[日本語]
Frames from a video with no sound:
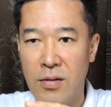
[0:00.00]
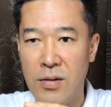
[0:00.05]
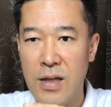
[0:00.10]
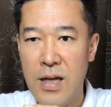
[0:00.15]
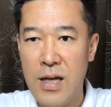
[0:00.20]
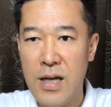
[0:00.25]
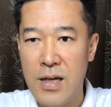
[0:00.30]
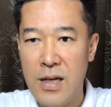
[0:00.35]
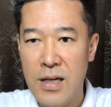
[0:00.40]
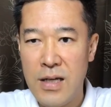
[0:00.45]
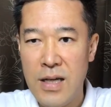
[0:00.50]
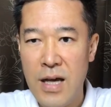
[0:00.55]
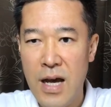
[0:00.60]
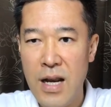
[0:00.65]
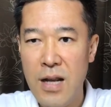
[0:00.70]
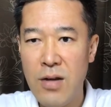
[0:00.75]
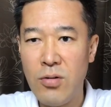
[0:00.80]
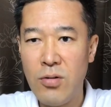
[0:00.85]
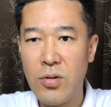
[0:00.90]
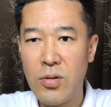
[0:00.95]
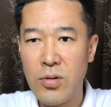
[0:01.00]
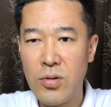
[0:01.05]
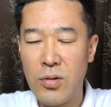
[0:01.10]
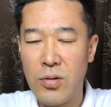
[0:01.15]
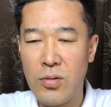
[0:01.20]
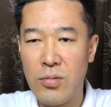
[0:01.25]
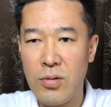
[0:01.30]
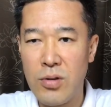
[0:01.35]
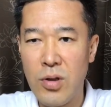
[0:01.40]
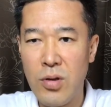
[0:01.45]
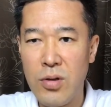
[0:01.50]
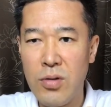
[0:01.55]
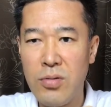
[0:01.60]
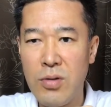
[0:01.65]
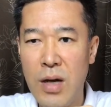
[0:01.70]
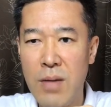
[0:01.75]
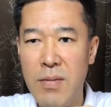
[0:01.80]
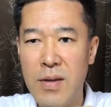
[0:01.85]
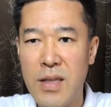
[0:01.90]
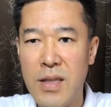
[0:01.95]
でやれることをより
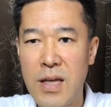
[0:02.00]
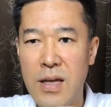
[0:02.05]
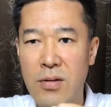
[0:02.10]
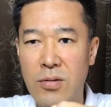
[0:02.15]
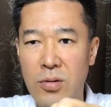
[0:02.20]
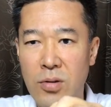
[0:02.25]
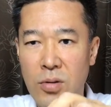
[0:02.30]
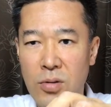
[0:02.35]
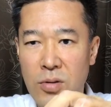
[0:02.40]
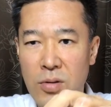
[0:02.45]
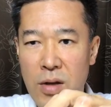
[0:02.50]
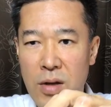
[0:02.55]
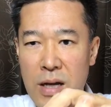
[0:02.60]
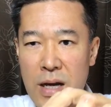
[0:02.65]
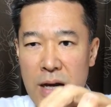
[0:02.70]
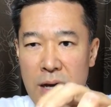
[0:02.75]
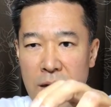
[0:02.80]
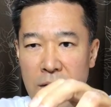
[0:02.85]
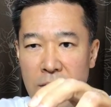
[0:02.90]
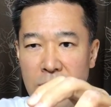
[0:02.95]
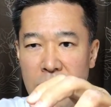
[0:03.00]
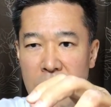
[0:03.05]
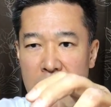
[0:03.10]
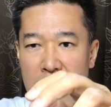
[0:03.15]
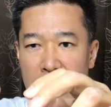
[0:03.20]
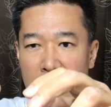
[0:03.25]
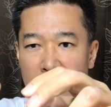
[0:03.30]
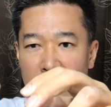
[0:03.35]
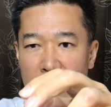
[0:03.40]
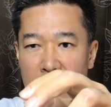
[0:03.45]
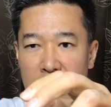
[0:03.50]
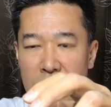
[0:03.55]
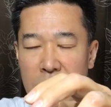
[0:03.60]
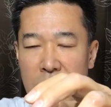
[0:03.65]
深めていくとそれが上の